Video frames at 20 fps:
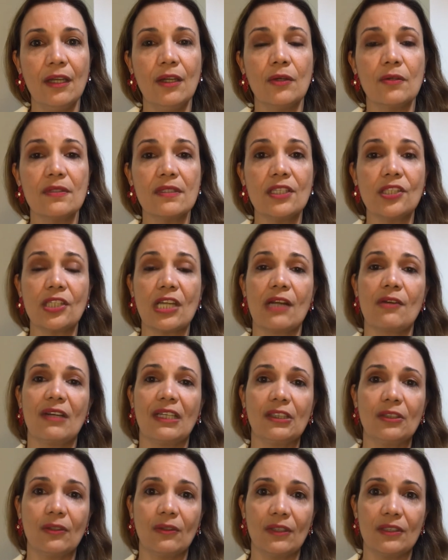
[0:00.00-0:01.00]
Os
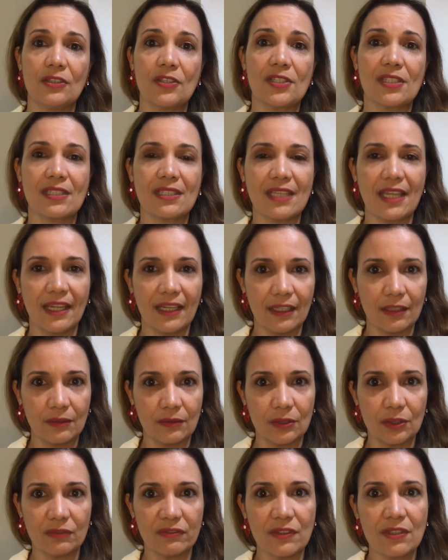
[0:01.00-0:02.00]
enxaguatórios
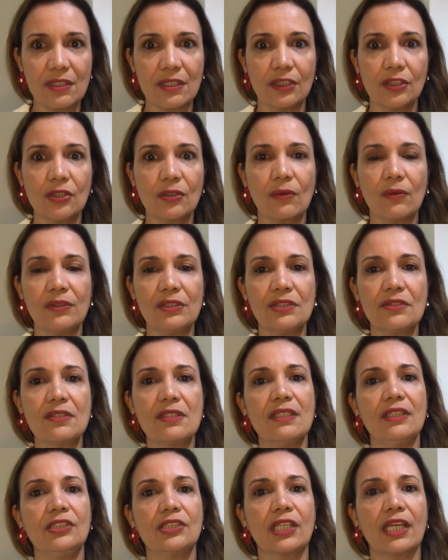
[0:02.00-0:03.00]
certos vão ser escolhidos
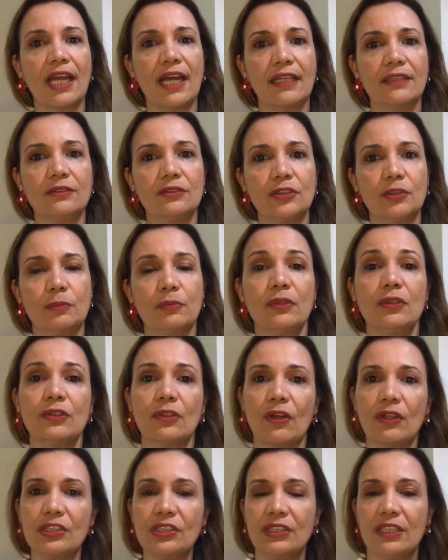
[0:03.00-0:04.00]
e indicados por
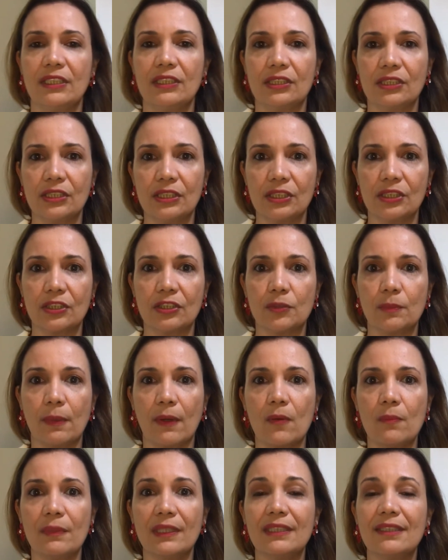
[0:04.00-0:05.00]
nós dentistas para
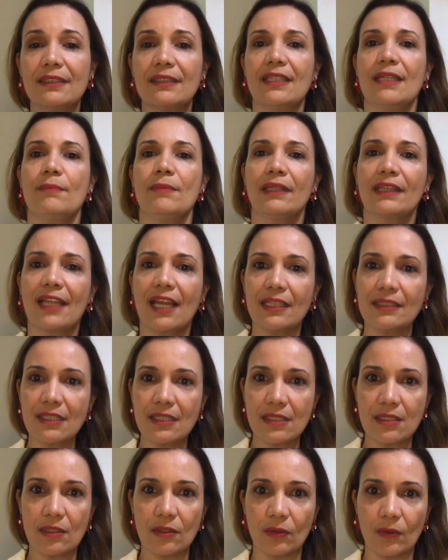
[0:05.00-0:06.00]
uma determinada
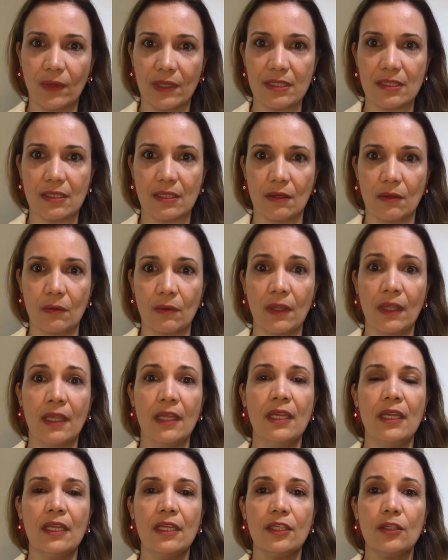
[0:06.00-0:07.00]
situação
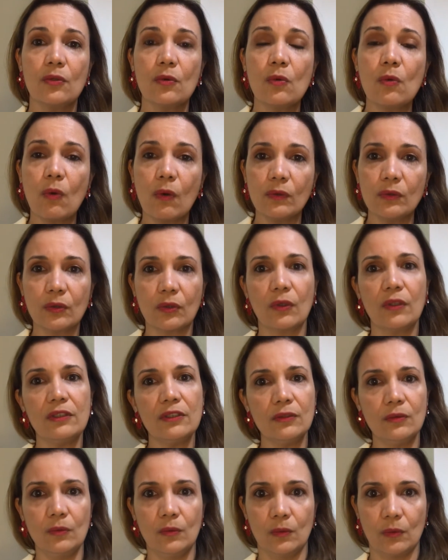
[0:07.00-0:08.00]
e com controle
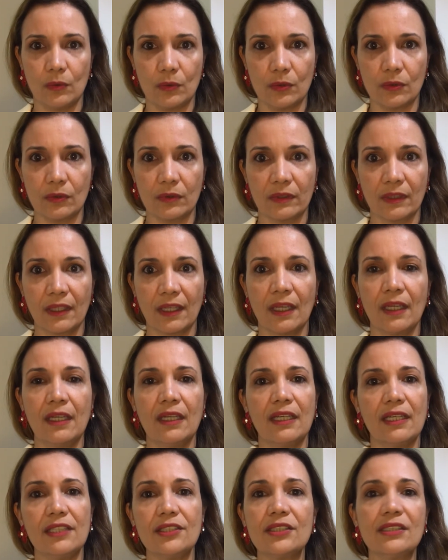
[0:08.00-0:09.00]
do uso.
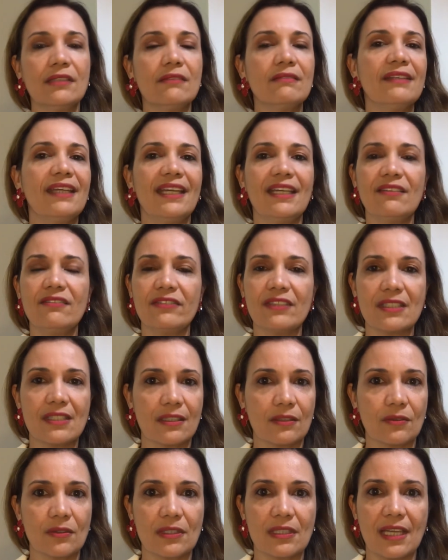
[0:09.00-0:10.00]
Eles não devem
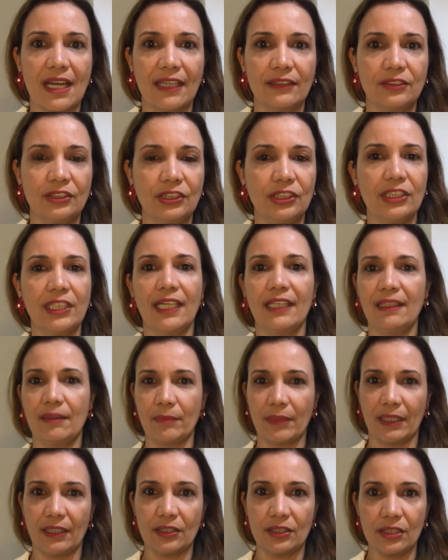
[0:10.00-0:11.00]
ser usados
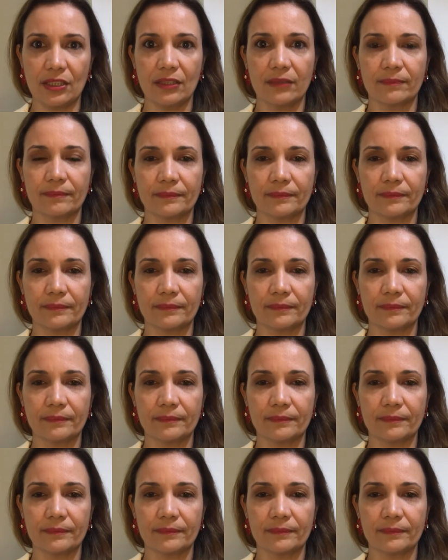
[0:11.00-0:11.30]
diariamente.